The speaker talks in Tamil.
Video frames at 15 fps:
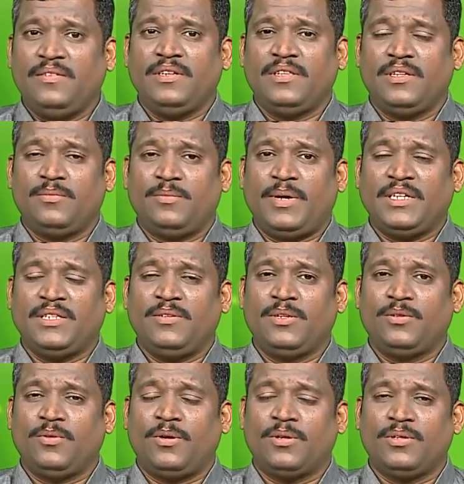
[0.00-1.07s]
வீட்டு பக்கத்து வீட்டு
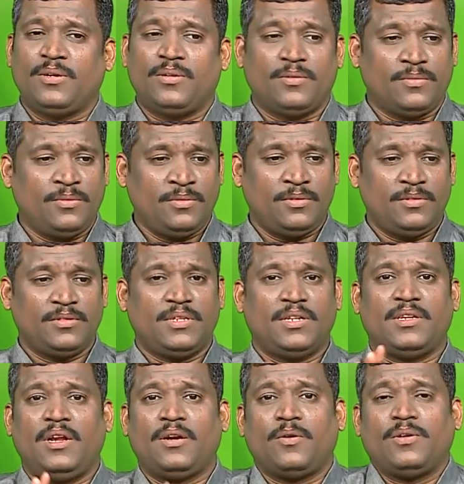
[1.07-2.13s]
தோட்டத்தில் இருக்கும்
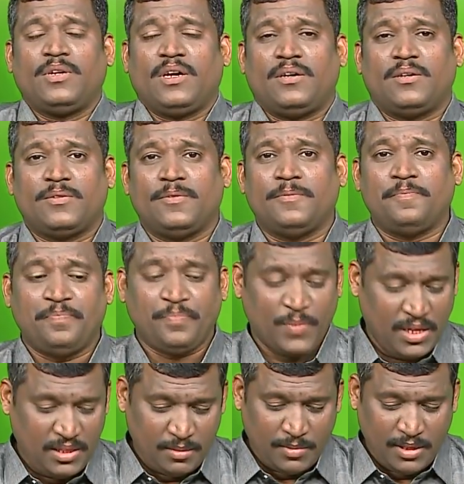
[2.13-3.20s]
சிலதெல்லாம் ரோட்டில் கிடக்கும்
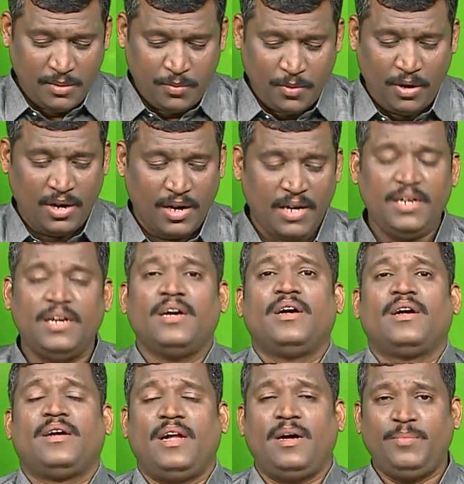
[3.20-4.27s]
இந்த மாதிரி பொருட்களை
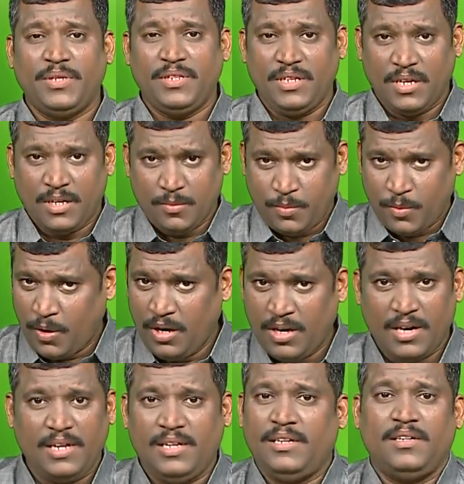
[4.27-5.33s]
நாற்பத்தி ஆறு
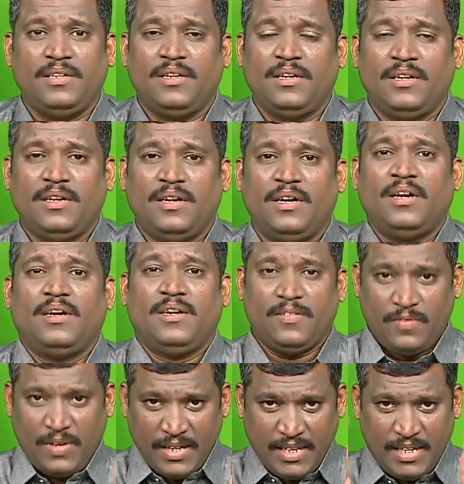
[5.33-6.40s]
பொருட்களை
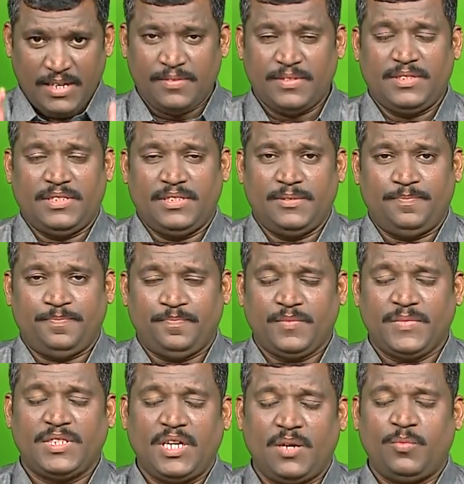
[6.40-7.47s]
வாங்கிட்டு வந்து
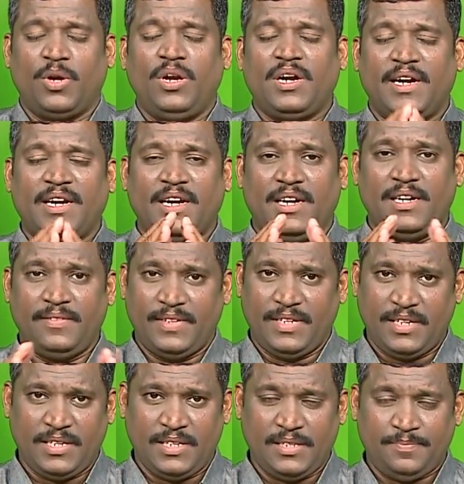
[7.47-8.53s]
சில பொருள் கிடைக்கலன்னா
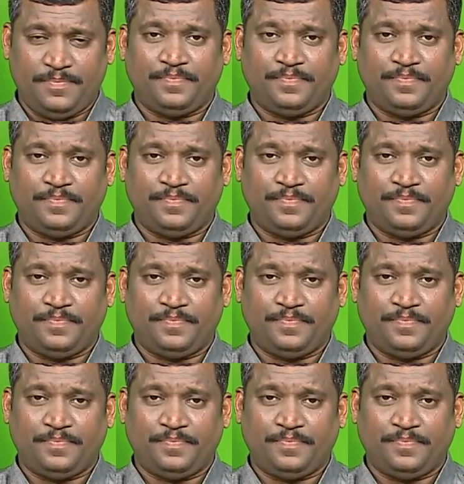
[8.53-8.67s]
விட்டுருங்க